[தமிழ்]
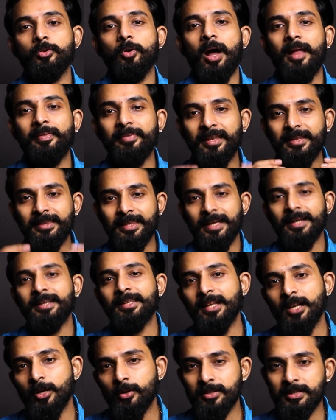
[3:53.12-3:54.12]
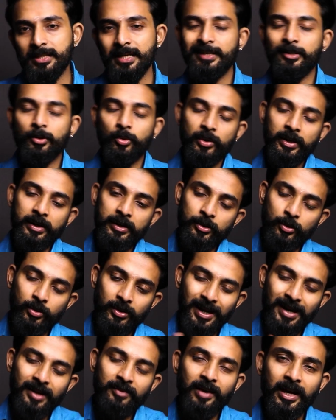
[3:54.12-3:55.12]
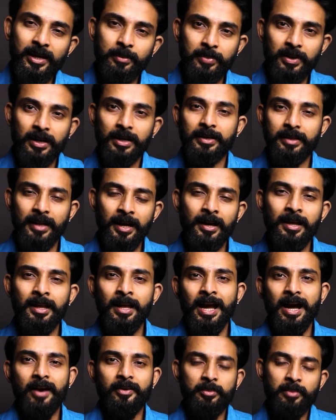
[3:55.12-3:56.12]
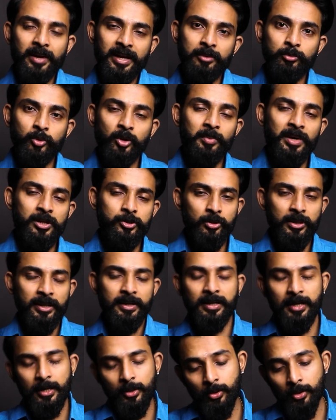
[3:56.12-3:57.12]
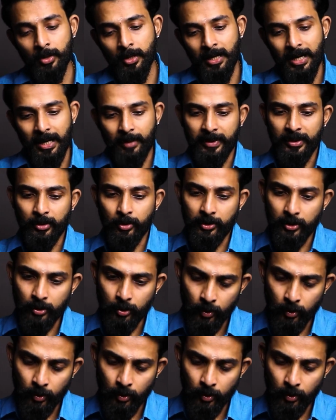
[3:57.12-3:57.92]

ஸோ அந்த தேர்தலில் ஒரு சீட்டு கொடுக்கறதுக்கு உண்டான வாய்ப்புகள் தான் அவர் மறைமுகமாக சொல்லியிருக்காரோ அப்படின்னு ஒன்று